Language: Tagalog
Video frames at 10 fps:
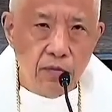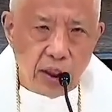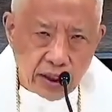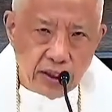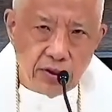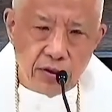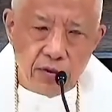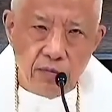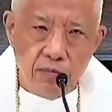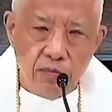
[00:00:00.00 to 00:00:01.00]
na tanong
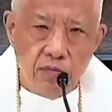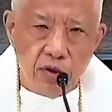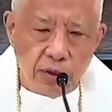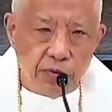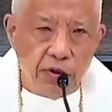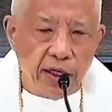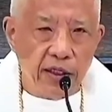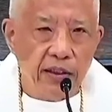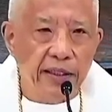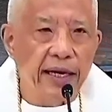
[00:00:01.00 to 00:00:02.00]
sa buhay
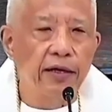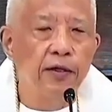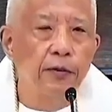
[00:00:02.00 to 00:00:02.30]
ng tao.